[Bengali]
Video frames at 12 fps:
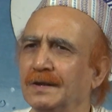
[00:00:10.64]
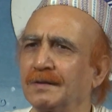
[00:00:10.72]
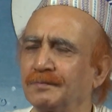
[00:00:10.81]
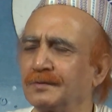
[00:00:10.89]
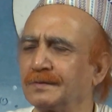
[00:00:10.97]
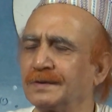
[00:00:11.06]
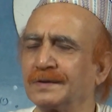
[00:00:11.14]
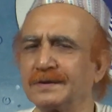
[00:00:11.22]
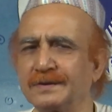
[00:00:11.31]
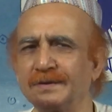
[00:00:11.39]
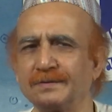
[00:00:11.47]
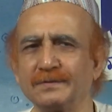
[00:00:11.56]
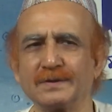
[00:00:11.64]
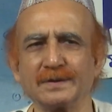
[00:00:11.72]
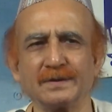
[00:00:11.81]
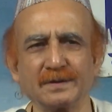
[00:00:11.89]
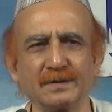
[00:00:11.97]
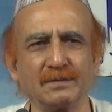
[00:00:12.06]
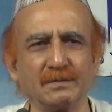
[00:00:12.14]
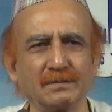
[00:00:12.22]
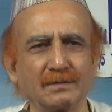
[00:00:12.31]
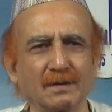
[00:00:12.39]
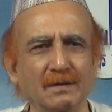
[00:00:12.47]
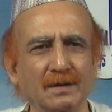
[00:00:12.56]
ছাড়া প্রত্যেকটা সিচুয়েশনকে
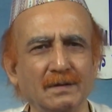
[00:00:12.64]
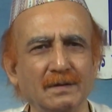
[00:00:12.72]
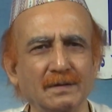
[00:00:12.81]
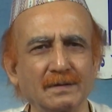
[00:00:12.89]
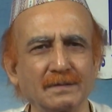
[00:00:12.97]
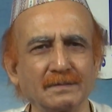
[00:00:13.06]
গ্রহণ করার